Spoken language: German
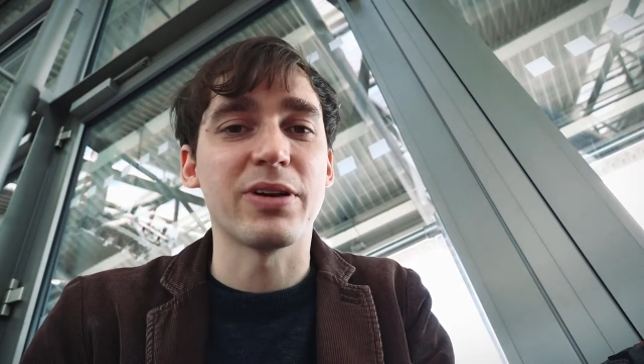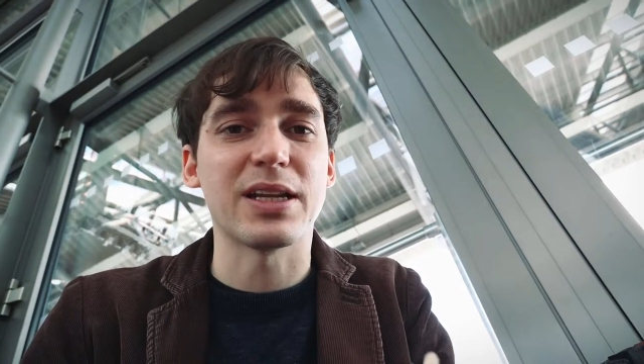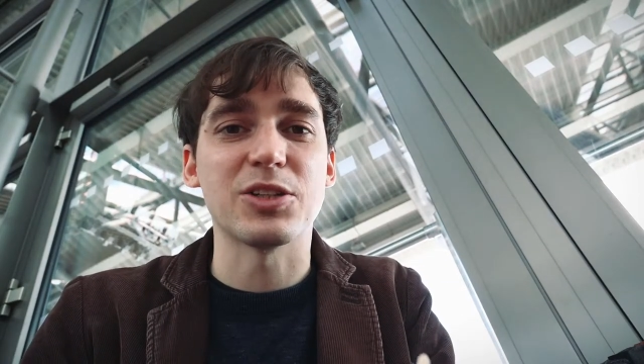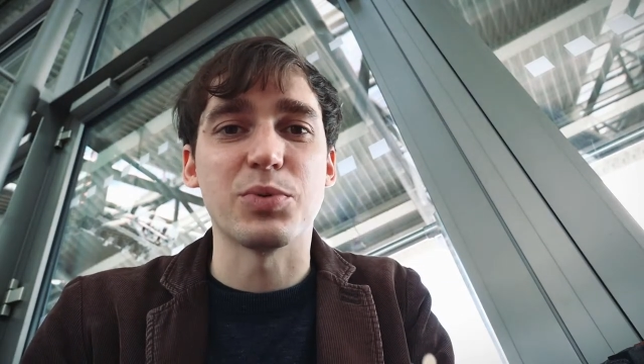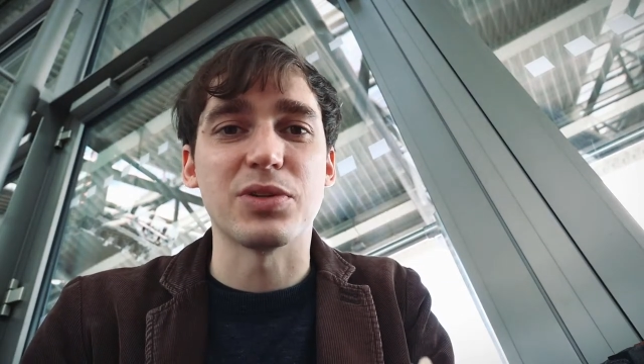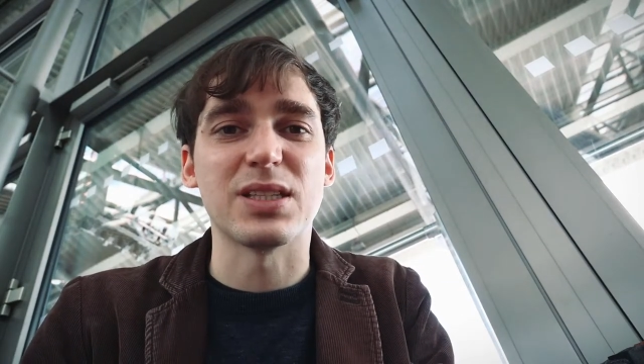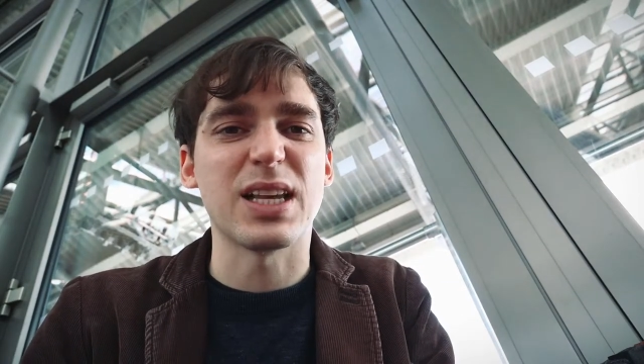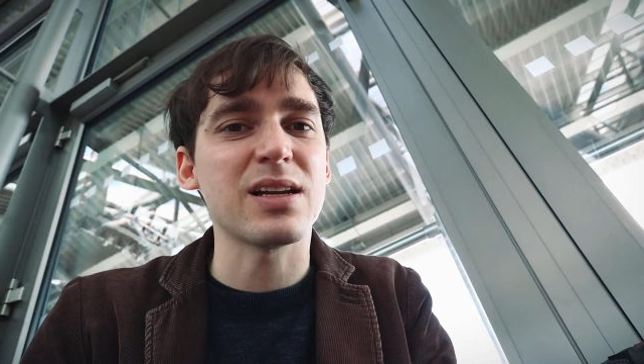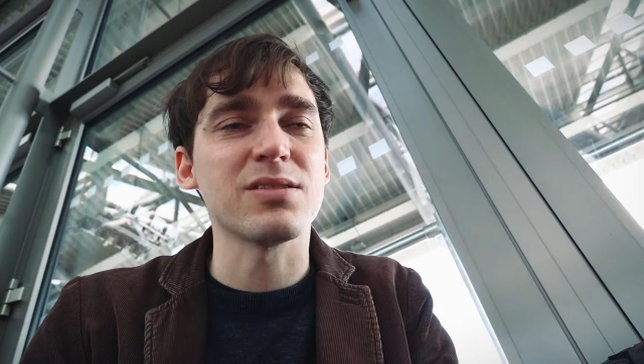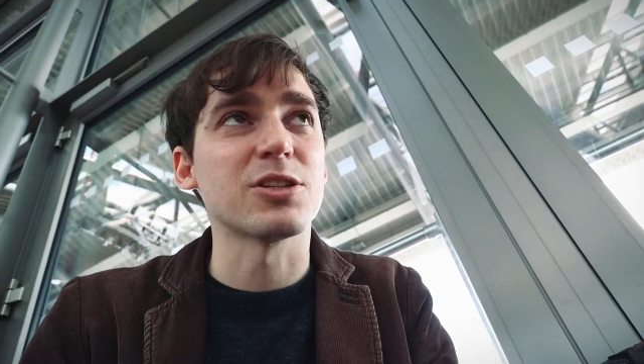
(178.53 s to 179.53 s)
hat dann das
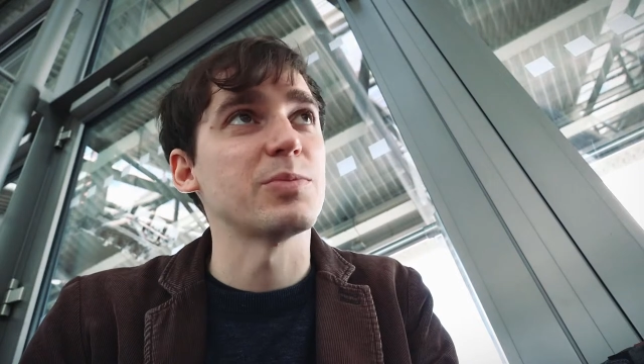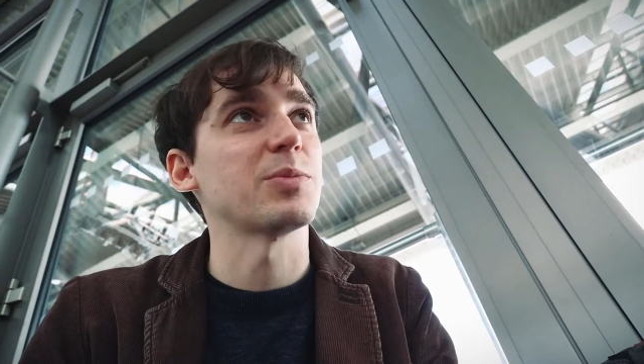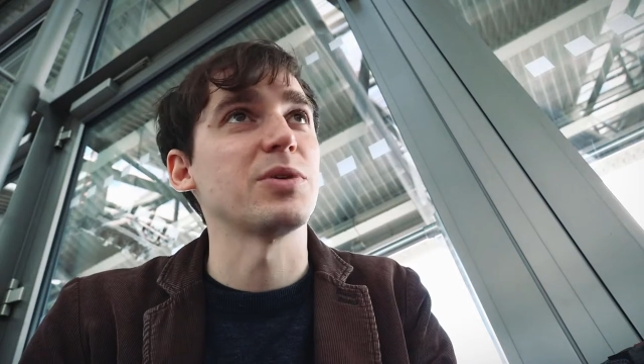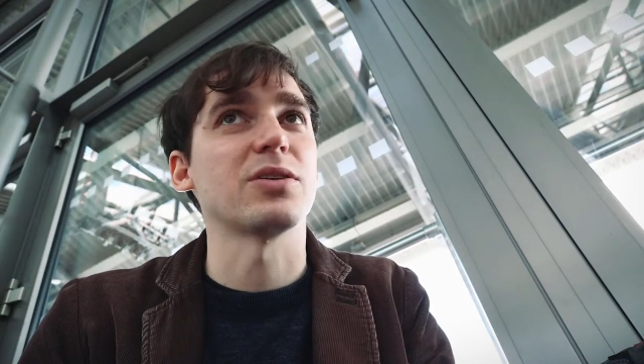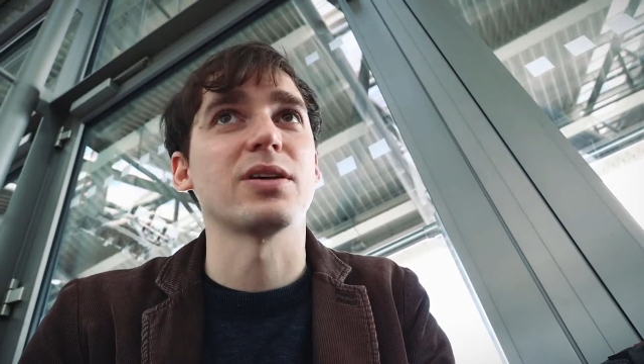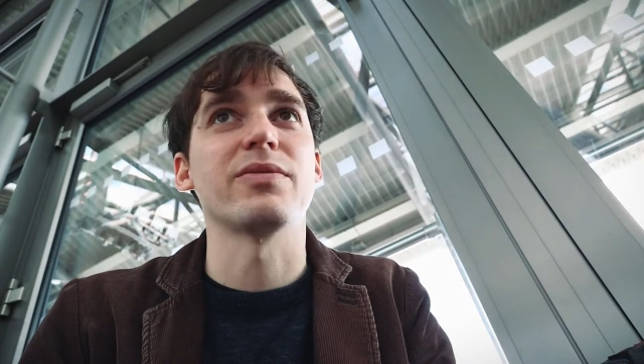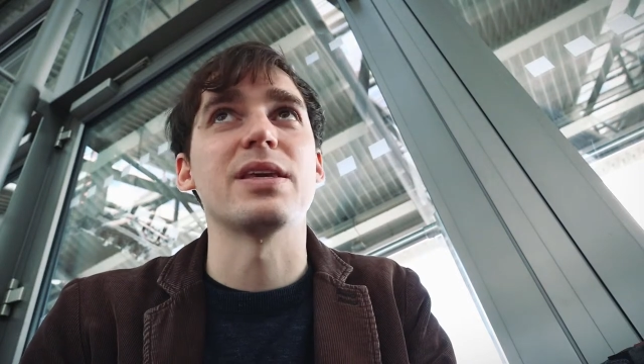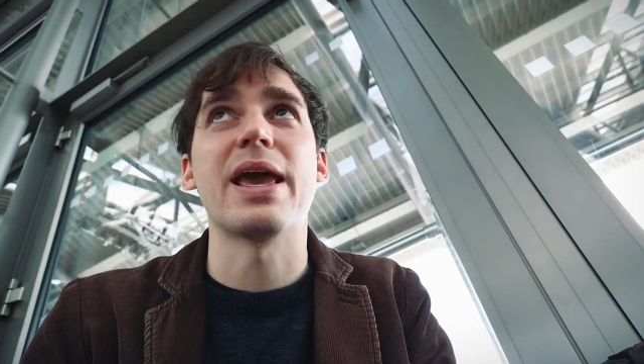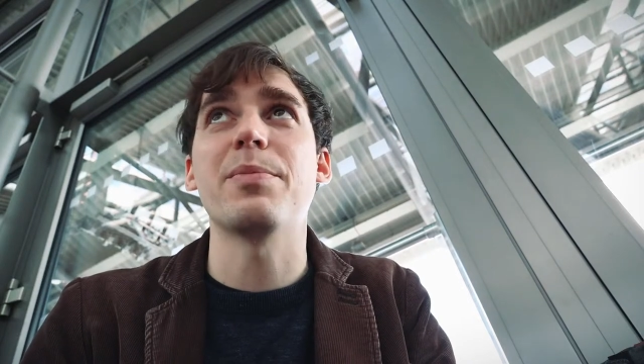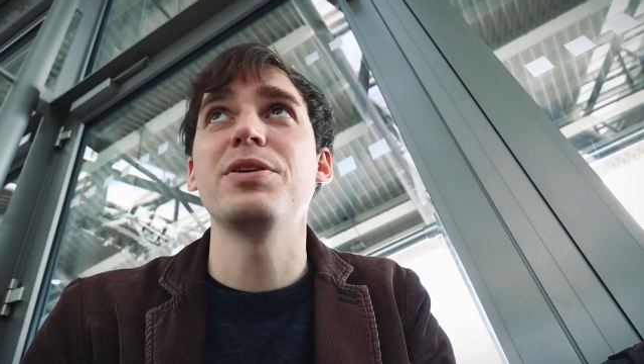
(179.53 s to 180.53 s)
Potenzial und das macht mich auch irgendwie
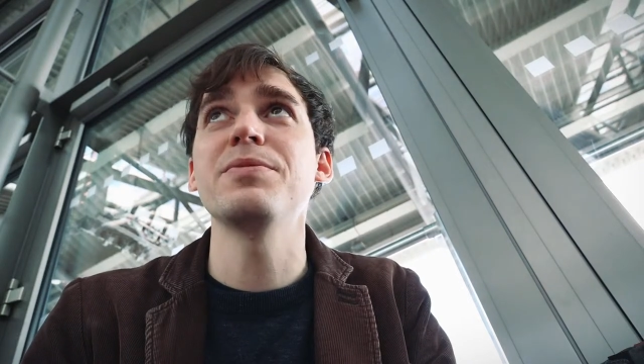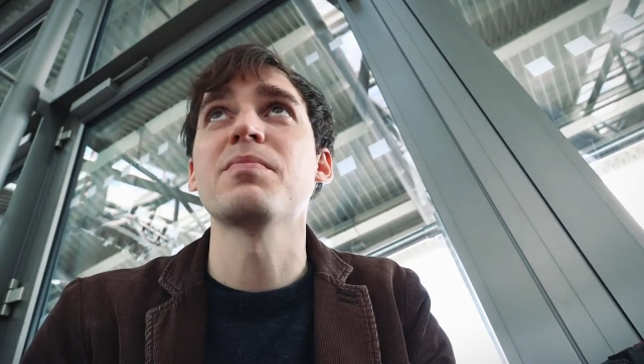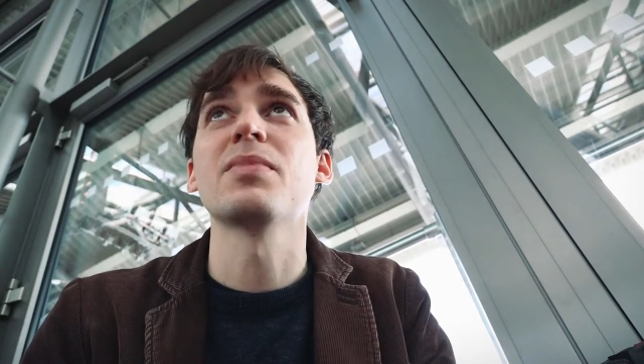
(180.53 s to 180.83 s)
happy.